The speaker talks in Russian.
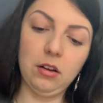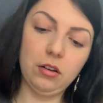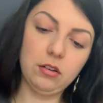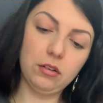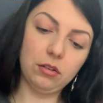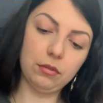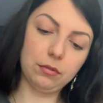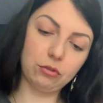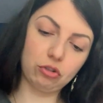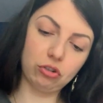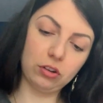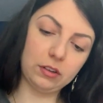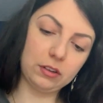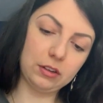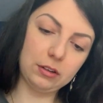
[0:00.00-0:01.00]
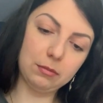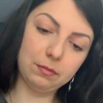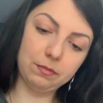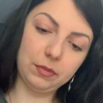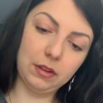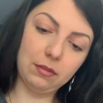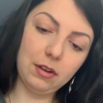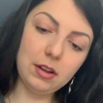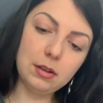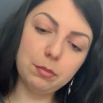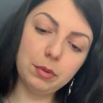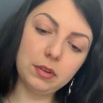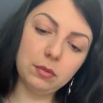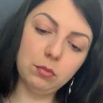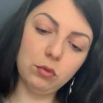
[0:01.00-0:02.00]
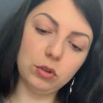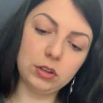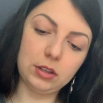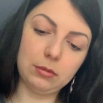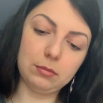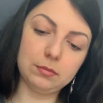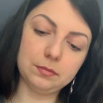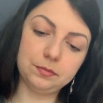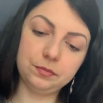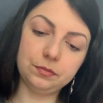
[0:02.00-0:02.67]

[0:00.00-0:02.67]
э, в жизни. Давайте посмотрим.